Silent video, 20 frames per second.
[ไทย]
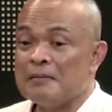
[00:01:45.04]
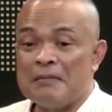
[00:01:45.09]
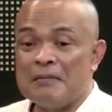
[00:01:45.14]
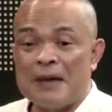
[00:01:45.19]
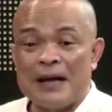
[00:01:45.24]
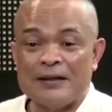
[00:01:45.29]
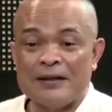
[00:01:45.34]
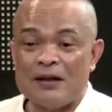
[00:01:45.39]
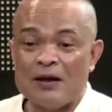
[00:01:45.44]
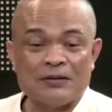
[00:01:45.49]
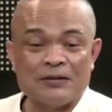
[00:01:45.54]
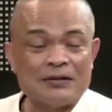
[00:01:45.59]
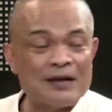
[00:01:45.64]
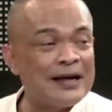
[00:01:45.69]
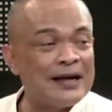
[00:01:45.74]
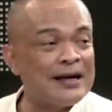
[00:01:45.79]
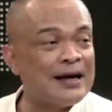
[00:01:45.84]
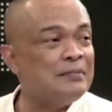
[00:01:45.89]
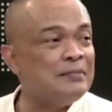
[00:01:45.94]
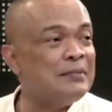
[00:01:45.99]
ไม่ต้อง
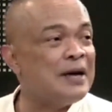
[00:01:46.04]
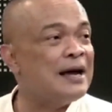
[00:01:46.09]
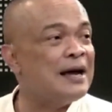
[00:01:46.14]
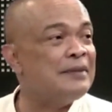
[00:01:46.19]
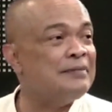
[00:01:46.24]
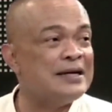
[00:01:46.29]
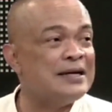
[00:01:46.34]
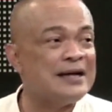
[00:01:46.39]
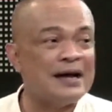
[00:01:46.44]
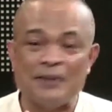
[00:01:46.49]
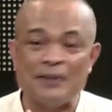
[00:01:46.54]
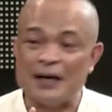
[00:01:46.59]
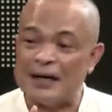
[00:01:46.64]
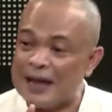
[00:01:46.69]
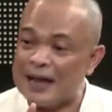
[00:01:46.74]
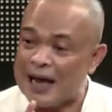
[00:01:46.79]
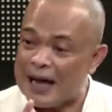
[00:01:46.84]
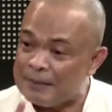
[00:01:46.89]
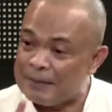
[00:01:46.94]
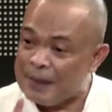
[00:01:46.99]
ใส่กำไรไม่ใช่เหมือน
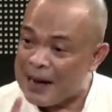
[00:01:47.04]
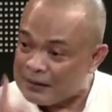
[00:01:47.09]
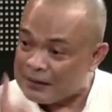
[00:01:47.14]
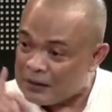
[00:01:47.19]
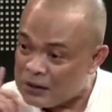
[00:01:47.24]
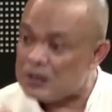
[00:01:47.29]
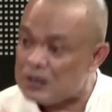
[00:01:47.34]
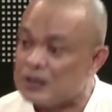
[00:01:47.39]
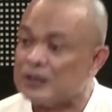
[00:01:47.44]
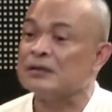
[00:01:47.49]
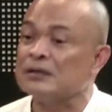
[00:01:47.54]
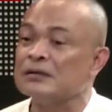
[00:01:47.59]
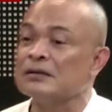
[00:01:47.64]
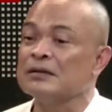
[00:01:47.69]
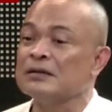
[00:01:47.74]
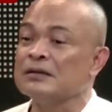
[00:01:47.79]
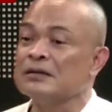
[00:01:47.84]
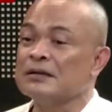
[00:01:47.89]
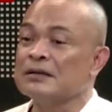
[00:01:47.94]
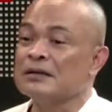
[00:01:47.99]
การพักโทษ
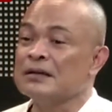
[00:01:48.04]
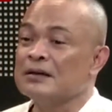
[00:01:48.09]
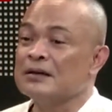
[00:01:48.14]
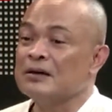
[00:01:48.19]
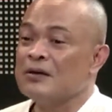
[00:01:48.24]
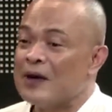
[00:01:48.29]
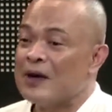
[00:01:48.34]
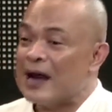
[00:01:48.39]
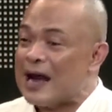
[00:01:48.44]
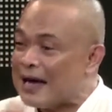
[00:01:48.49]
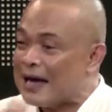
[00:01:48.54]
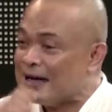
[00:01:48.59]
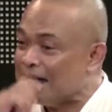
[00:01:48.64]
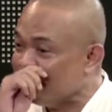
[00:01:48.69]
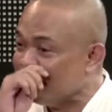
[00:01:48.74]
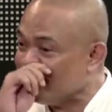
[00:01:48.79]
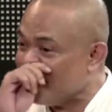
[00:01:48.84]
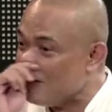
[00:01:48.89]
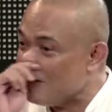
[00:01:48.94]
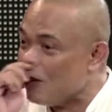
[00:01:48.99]
เวลา
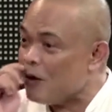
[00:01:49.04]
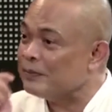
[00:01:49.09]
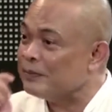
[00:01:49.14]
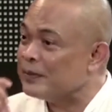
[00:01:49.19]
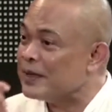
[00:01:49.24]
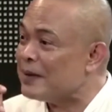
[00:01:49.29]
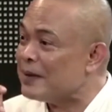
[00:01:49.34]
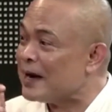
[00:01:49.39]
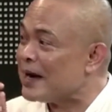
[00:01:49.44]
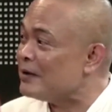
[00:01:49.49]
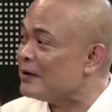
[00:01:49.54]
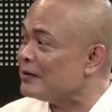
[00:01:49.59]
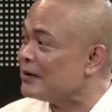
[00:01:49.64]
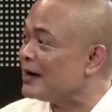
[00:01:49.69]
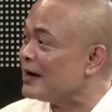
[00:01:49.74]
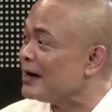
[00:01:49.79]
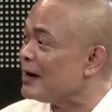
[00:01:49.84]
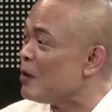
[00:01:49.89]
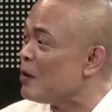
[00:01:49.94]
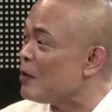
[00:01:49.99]
นี้สังคมที่ไม่เข้าใจ
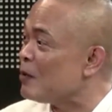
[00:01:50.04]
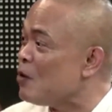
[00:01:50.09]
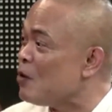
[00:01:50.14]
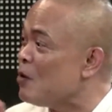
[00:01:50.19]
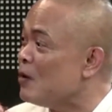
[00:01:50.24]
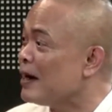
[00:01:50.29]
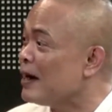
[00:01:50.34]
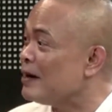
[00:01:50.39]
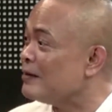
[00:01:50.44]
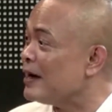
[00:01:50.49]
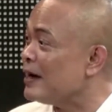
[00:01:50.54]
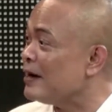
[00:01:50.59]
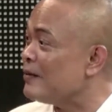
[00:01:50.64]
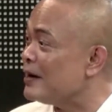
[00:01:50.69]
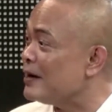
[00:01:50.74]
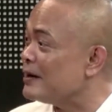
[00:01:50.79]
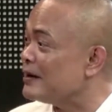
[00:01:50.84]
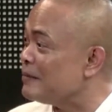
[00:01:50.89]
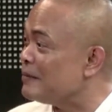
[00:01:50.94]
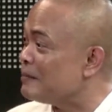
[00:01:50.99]
ระบบคุกเข้าใจ
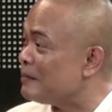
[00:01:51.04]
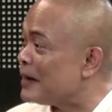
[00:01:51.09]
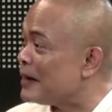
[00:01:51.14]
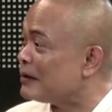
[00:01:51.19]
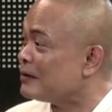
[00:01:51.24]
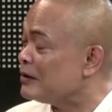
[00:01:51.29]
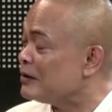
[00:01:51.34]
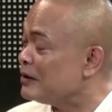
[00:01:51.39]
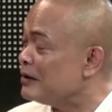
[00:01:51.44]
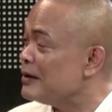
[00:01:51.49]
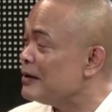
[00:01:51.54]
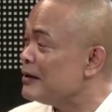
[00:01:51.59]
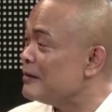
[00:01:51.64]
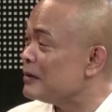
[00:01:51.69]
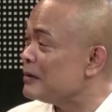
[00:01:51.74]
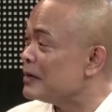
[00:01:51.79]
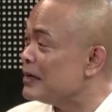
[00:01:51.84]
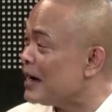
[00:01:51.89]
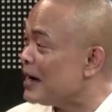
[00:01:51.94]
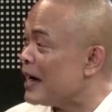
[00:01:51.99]
ว่าพัก
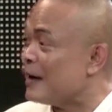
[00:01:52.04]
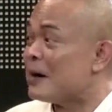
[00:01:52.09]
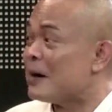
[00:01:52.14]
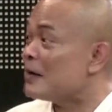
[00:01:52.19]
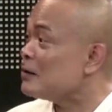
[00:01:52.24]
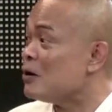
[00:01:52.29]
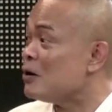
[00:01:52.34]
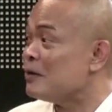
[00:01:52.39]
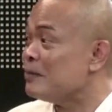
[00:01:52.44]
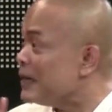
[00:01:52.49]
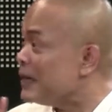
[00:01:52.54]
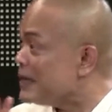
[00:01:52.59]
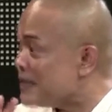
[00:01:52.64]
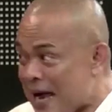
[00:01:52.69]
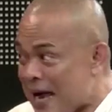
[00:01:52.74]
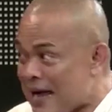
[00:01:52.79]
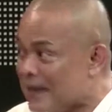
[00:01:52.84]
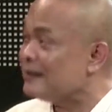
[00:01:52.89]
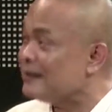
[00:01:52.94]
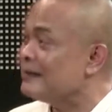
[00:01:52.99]
คือการพักโทษไม่
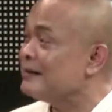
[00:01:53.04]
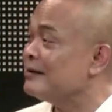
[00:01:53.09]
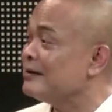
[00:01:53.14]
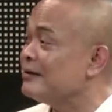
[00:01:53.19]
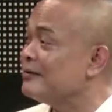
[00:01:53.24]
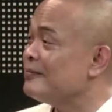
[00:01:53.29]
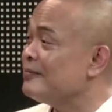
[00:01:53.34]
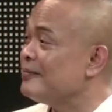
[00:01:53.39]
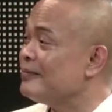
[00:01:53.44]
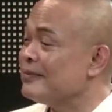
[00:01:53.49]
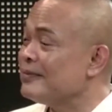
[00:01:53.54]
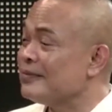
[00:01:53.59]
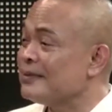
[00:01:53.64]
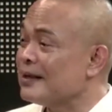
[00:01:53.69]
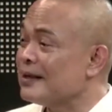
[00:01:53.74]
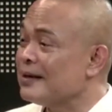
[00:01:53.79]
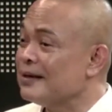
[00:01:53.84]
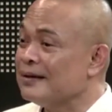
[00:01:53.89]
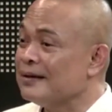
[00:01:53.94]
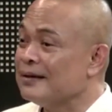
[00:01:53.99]
ใช่ไม่ใช่ไม่ใช่
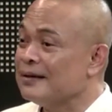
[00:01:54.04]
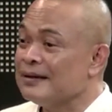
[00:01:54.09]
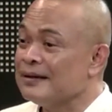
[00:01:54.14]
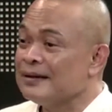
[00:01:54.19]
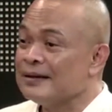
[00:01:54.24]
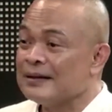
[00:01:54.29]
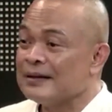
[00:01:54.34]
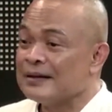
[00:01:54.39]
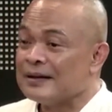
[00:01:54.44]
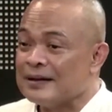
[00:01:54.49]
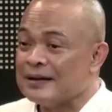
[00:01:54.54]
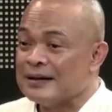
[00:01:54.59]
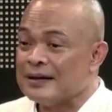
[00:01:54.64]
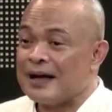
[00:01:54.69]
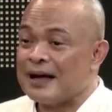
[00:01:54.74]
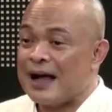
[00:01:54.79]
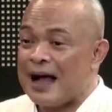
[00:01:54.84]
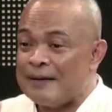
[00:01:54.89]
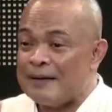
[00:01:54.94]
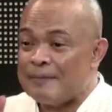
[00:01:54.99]
เลยคือ
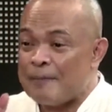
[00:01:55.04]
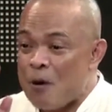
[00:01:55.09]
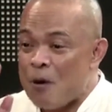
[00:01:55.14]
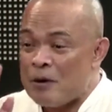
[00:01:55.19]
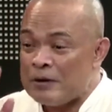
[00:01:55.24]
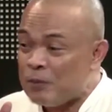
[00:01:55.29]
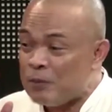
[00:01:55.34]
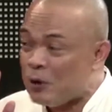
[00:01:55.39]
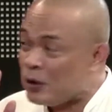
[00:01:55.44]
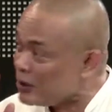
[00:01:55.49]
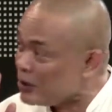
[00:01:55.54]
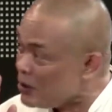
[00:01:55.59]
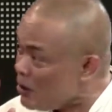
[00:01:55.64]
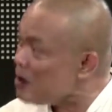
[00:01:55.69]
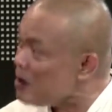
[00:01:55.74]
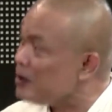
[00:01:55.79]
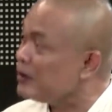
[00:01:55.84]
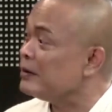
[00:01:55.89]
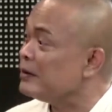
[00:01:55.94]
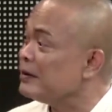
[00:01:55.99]
การพ้นพ้นโท
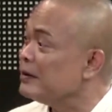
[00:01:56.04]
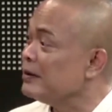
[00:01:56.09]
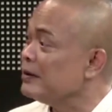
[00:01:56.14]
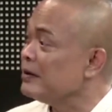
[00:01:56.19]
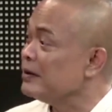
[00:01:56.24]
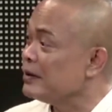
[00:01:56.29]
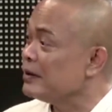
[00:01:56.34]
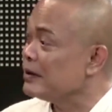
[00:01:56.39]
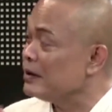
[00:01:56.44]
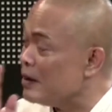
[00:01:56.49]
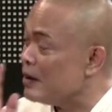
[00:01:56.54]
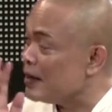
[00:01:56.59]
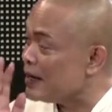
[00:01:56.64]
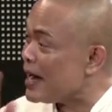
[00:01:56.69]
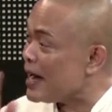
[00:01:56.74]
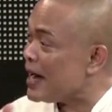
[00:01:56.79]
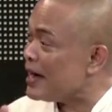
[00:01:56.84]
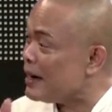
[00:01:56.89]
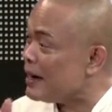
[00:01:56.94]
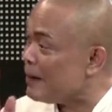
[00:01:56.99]
ษโดย
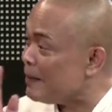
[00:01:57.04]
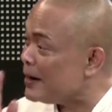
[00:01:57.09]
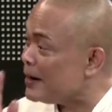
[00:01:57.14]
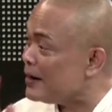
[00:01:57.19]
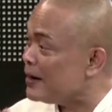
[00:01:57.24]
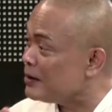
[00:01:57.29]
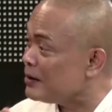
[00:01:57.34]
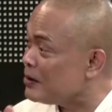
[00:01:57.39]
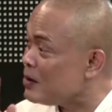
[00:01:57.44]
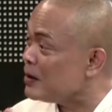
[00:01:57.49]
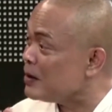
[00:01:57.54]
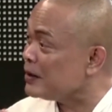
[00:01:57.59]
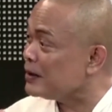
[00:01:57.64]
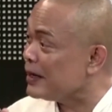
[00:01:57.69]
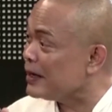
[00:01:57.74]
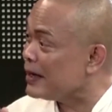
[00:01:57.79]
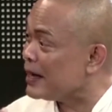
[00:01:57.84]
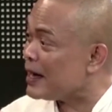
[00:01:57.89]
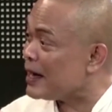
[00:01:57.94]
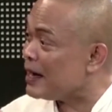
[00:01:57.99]
การอภัยโทษ
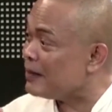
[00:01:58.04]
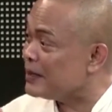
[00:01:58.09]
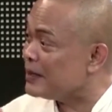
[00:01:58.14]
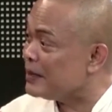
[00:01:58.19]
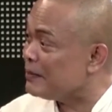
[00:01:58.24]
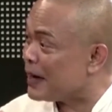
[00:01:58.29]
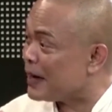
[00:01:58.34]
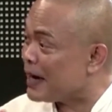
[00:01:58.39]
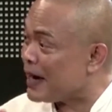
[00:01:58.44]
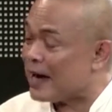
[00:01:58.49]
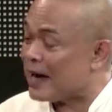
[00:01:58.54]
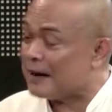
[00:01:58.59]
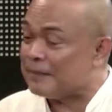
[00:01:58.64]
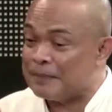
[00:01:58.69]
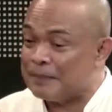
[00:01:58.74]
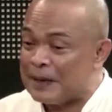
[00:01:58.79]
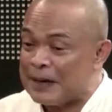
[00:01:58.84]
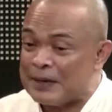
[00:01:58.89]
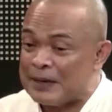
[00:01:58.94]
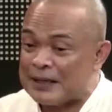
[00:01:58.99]
เนี่ยนะครับที่ประกาศ
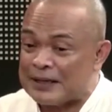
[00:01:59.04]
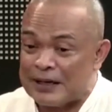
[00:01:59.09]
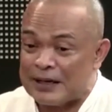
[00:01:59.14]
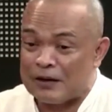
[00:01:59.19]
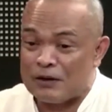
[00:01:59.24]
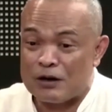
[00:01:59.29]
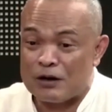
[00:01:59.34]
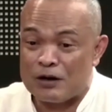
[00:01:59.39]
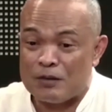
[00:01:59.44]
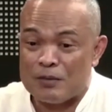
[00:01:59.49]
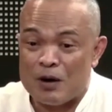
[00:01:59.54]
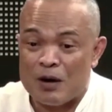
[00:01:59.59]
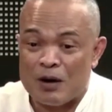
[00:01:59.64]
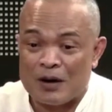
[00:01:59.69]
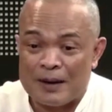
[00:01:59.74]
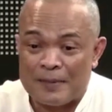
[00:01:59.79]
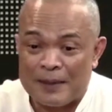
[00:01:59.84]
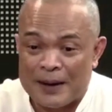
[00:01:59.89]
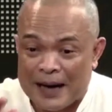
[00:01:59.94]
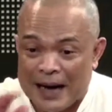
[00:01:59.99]
เป็นมติครม.
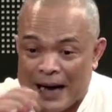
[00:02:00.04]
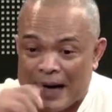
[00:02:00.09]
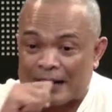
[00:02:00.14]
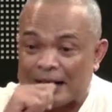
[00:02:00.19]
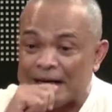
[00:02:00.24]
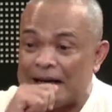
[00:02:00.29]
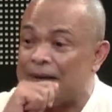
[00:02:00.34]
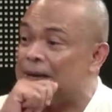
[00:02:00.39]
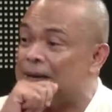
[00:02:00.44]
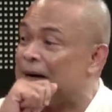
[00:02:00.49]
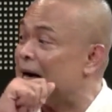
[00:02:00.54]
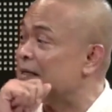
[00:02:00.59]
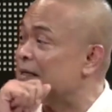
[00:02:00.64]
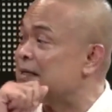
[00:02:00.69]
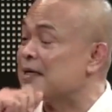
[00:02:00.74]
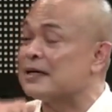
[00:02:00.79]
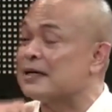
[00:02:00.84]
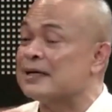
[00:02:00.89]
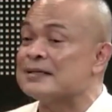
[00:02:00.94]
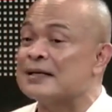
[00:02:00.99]
และประกาศในพระรา
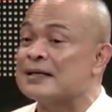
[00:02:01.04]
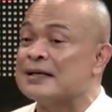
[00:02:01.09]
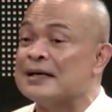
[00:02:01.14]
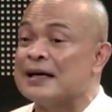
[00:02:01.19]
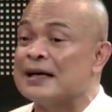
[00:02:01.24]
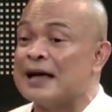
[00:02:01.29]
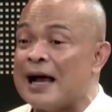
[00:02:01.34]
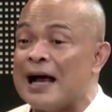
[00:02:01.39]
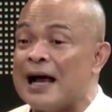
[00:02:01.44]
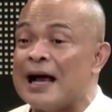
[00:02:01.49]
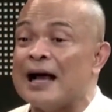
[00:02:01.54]
ชกฤษฎีกา